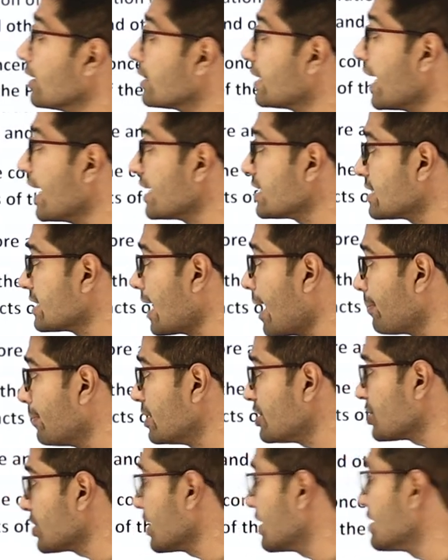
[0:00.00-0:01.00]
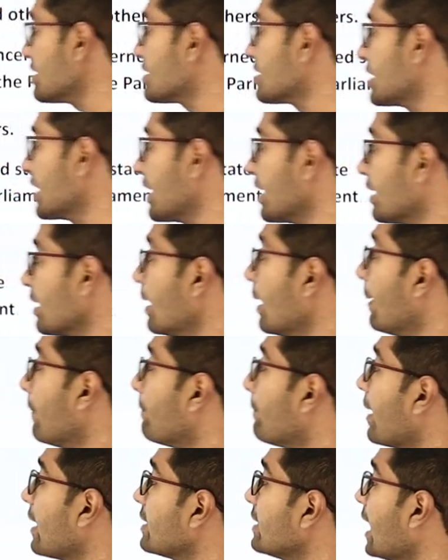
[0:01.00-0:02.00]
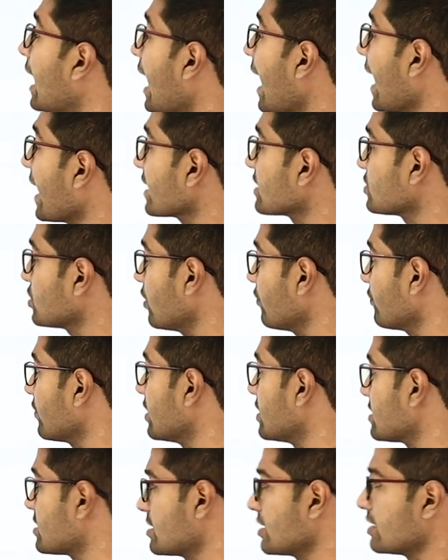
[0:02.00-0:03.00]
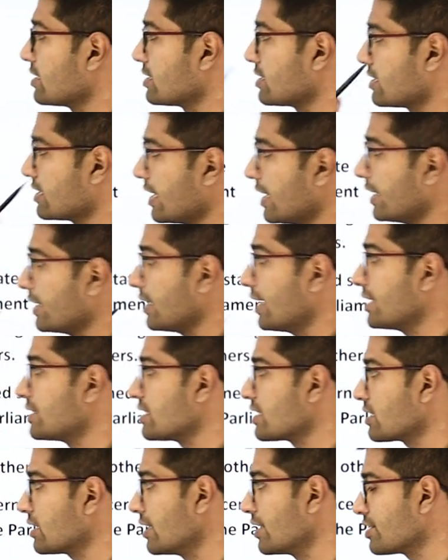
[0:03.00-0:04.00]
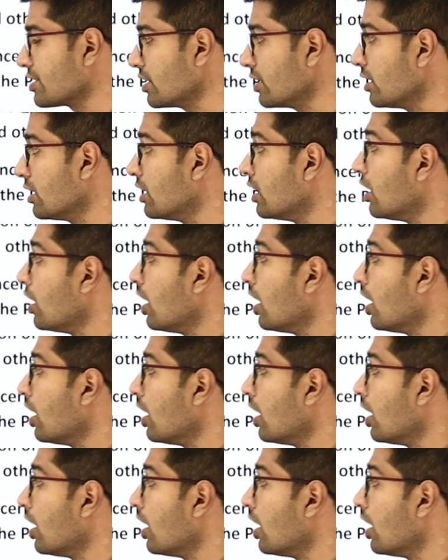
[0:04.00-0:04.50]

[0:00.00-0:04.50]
दे आर स्टैब्लिश इन स्टेट बाय द एक्ट्स ऑफ कंसर्न स्टेट लेजिस्लेचर